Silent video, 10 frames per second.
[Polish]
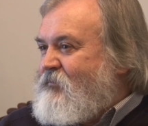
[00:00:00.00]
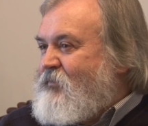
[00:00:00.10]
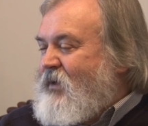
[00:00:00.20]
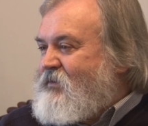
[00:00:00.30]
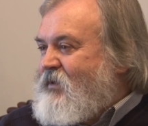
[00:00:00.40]

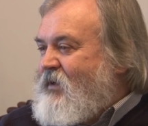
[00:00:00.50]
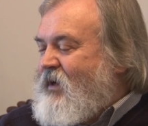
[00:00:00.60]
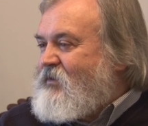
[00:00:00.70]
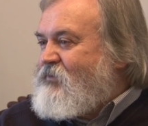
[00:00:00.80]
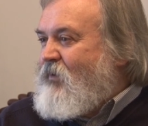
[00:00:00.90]
miasta
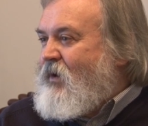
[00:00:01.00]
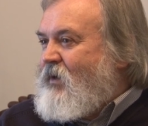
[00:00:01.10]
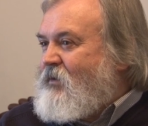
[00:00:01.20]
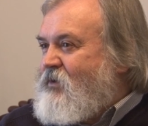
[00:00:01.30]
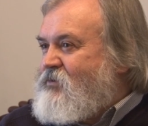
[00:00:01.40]
Jasła,
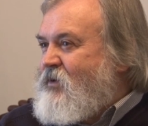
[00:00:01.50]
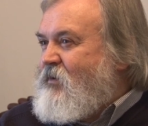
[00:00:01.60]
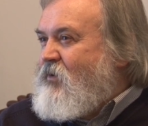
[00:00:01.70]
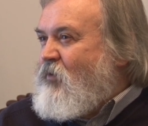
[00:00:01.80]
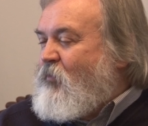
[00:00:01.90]
a także
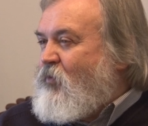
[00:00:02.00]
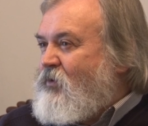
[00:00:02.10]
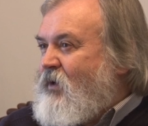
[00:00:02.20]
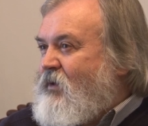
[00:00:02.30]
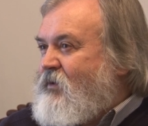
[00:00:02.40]

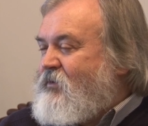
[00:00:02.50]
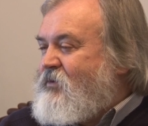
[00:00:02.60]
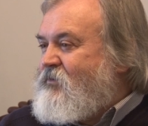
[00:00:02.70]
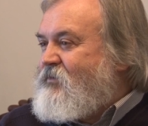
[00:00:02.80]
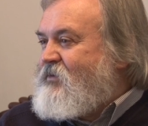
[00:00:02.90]
obchodach
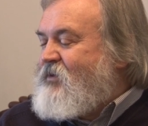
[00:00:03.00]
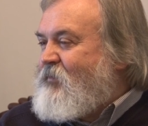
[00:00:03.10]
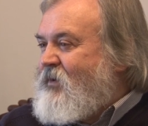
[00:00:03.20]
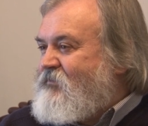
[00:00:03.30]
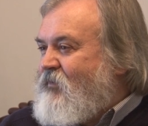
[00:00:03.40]
tysiąclecia
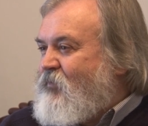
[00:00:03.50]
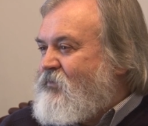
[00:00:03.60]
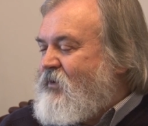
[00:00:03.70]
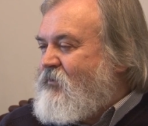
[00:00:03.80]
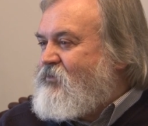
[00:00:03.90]
państwa
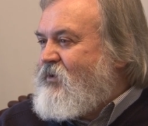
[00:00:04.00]
polskiego,